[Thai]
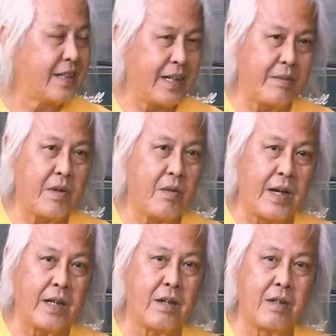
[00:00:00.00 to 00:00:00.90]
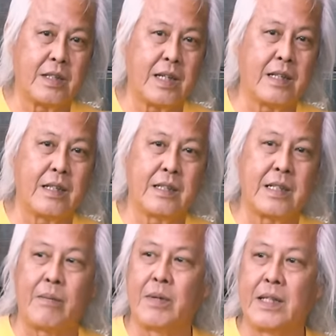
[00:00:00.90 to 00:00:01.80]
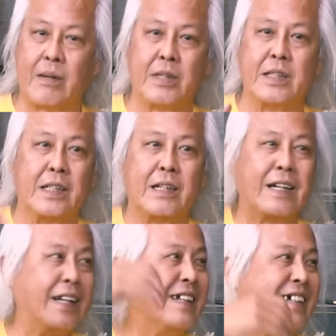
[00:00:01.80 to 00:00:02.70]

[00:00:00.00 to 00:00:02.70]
ถ้าเองไม่ไหวก็กลับไปทำอย่างอื่นแล้วกัน